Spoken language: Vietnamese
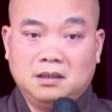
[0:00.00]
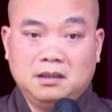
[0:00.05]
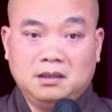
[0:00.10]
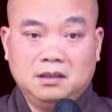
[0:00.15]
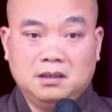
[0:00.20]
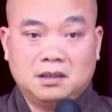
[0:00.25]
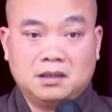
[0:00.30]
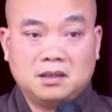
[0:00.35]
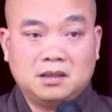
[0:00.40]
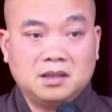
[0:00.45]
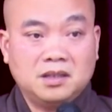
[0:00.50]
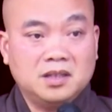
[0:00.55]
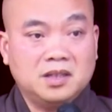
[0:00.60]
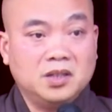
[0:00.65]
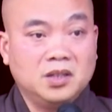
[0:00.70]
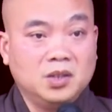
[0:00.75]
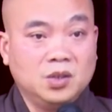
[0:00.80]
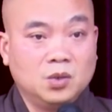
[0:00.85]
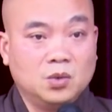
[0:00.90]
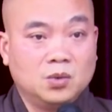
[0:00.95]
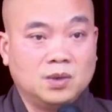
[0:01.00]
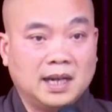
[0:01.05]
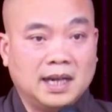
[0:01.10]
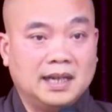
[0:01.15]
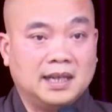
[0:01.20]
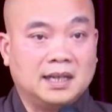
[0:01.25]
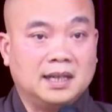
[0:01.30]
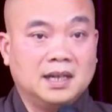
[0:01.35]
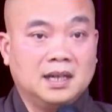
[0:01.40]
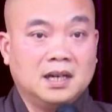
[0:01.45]
được rơi nhiều
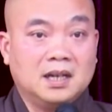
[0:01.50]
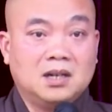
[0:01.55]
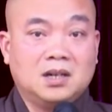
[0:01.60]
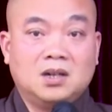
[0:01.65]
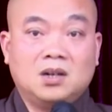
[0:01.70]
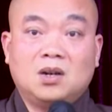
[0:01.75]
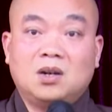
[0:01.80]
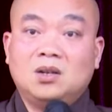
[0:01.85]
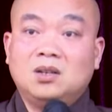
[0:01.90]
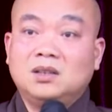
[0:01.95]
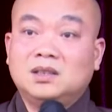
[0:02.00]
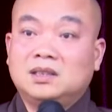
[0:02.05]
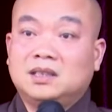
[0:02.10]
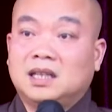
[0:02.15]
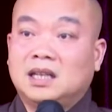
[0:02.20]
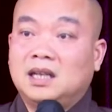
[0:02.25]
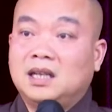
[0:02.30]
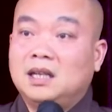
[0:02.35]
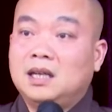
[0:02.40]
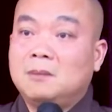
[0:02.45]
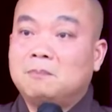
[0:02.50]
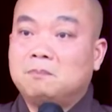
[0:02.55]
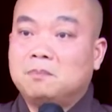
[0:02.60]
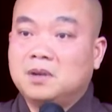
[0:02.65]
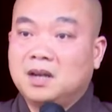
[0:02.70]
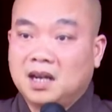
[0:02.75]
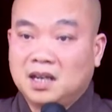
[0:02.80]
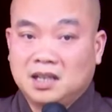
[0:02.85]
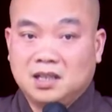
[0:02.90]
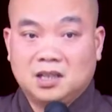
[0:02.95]
ngày Nó sẽ lấp
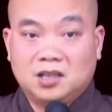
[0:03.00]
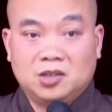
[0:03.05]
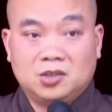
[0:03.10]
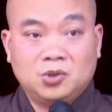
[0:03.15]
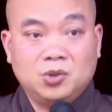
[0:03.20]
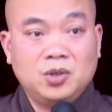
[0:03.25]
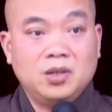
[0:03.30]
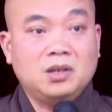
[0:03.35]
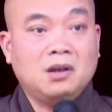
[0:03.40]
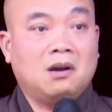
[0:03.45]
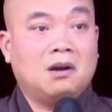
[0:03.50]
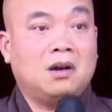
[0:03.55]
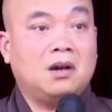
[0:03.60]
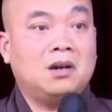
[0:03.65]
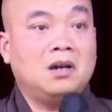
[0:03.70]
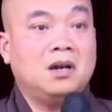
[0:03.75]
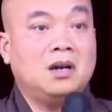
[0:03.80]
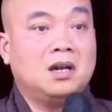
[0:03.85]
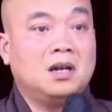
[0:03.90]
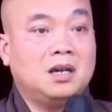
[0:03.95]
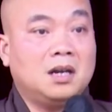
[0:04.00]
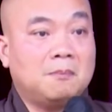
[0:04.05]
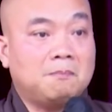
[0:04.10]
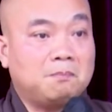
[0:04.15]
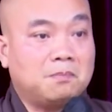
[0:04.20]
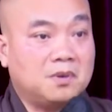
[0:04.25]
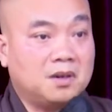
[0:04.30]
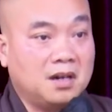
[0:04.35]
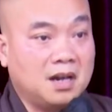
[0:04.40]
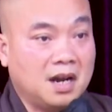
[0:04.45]
đầy suối nhỏ Lấp
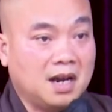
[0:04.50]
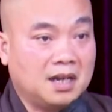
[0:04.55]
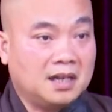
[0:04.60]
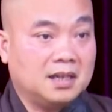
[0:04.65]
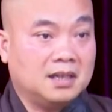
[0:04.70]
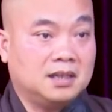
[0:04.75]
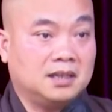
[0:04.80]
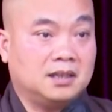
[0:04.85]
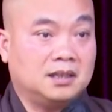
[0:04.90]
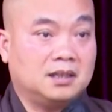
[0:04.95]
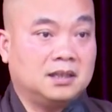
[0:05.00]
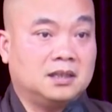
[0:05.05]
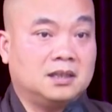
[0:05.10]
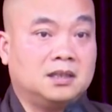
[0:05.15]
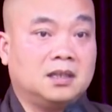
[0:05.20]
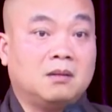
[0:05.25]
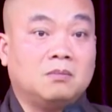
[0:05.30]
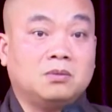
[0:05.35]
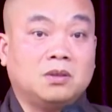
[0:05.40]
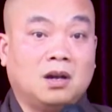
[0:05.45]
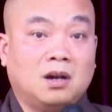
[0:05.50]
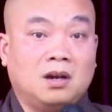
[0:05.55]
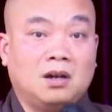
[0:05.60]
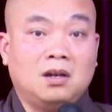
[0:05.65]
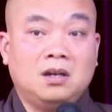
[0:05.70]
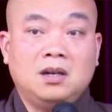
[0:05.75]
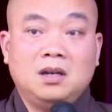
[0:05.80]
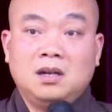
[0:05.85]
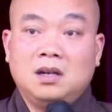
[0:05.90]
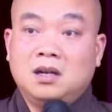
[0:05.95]
đầy sông
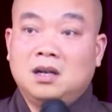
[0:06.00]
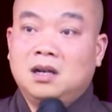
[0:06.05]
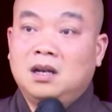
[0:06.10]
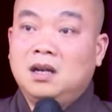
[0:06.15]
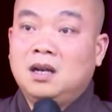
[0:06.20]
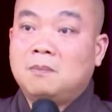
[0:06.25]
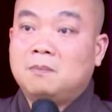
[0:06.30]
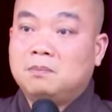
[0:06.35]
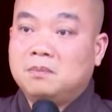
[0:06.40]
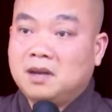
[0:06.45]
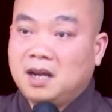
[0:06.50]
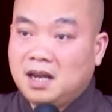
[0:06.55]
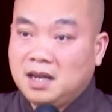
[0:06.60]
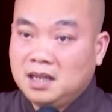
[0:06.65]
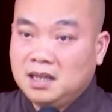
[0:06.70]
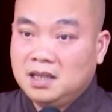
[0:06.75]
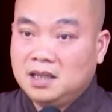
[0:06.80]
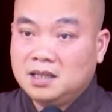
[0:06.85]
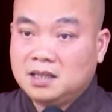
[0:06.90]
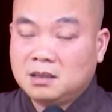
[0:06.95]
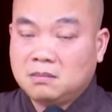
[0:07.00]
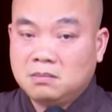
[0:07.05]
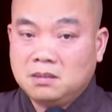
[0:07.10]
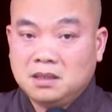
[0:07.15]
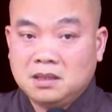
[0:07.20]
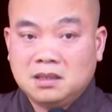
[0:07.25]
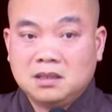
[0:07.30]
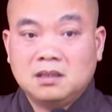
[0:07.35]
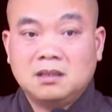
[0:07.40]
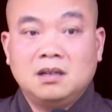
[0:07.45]
nhỏ lấp đầy sông
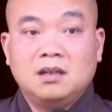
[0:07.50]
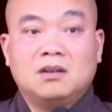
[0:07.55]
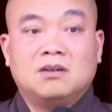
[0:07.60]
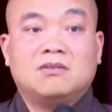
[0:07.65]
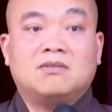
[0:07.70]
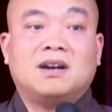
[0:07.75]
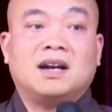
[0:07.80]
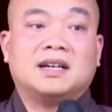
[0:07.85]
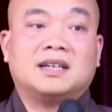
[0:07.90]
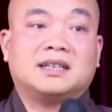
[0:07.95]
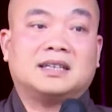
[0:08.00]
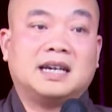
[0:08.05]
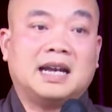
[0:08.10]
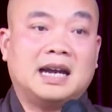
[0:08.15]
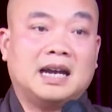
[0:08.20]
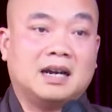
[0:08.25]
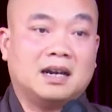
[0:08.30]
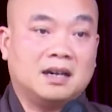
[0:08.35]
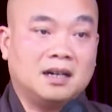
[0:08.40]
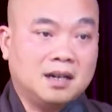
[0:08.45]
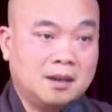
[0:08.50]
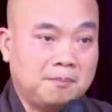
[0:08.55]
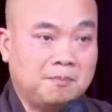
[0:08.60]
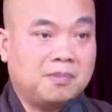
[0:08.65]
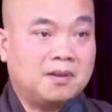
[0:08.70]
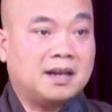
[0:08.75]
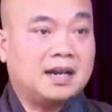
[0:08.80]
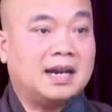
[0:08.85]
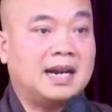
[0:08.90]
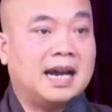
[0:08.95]
lớn và tràn lấp
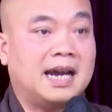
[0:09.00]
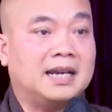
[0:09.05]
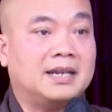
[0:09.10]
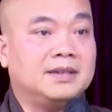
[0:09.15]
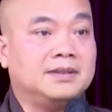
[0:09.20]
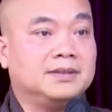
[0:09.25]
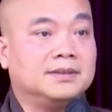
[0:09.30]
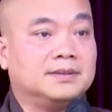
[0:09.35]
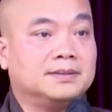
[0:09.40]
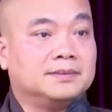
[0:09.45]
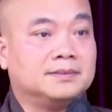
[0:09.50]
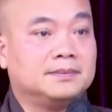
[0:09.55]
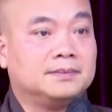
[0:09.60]
cả đại dương